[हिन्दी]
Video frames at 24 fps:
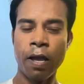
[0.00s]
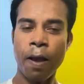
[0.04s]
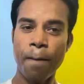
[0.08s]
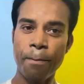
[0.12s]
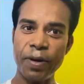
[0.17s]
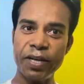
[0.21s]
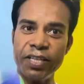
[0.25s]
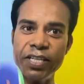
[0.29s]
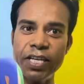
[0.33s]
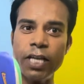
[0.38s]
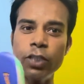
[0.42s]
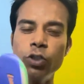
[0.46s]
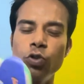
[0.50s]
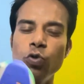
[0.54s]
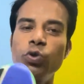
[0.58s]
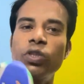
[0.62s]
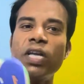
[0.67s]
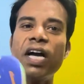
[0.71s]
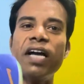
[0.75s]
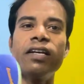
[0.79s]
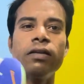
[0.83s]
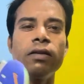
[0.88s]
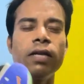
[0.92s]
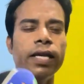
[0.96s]
पर यह
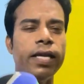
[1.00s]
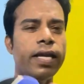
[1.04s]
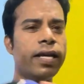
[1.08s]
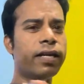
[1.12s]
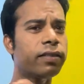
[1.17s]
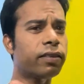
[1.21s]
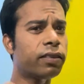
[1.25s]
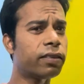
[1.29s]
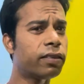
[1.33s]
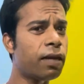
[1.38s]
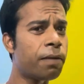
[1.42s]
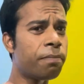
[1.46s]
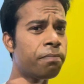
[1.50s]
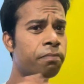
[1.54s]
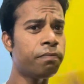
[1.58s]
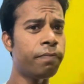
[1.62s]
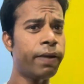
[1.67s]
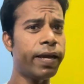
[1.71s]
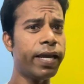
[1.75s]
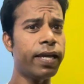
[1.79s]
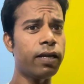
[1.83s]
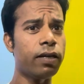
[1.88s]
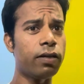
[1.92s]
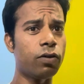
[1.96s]
जूता एकदम
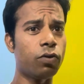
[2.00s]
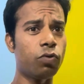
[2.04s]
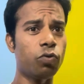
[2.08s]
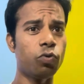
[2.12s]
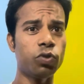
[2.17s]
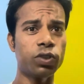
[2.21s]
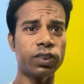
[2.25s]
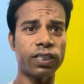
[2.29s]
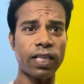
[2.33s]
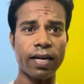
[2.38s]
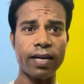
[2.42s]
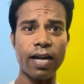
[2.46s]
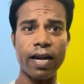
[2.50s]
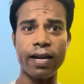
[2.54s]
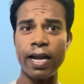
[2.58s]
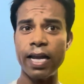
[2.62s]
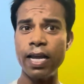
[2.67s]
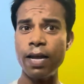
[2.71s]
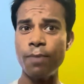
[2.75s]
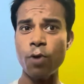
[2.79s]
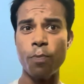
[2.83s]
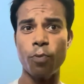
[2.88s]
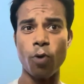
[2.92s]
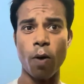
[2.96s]
भी उस तरह का कहीं
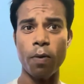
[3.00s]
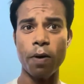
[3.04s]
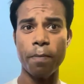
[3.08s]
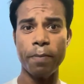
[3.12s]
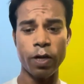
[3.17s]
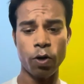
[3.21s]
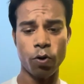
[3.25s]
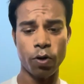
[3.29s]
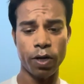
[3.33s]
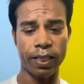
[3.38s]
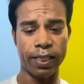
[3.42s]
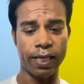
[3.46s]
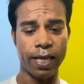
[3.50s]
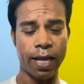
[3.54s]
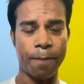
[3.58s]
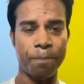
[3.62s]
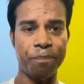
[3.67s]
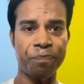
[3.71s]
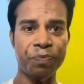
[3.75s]
हमको प्रॉब्लम नहीं होने दिया